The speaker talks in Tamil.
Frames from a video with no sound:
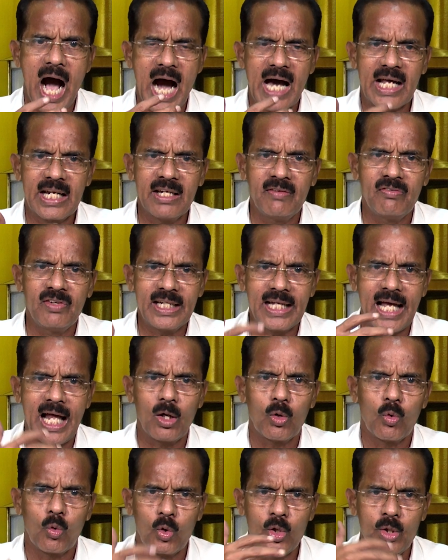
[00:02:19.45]

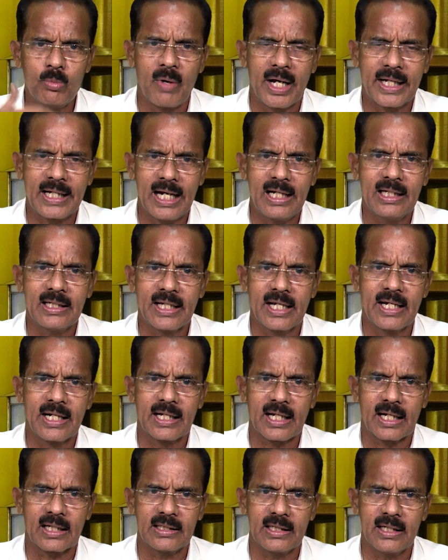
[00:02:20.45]
அறிவியல் உண்மைகள்
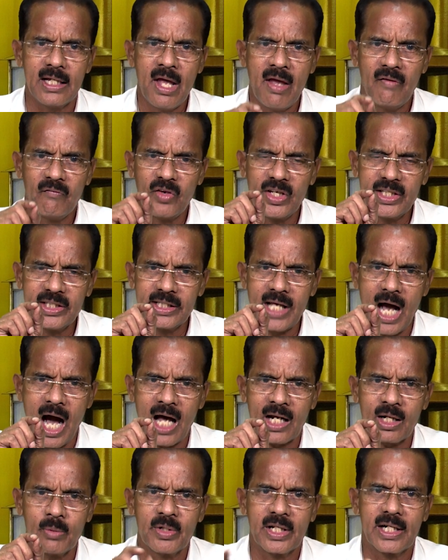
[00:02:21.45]
இருக்கிறது
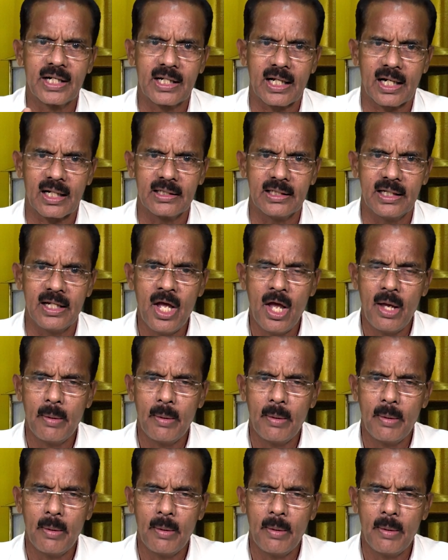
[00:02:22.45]
விஞ்ஞானம் இருக்கிறது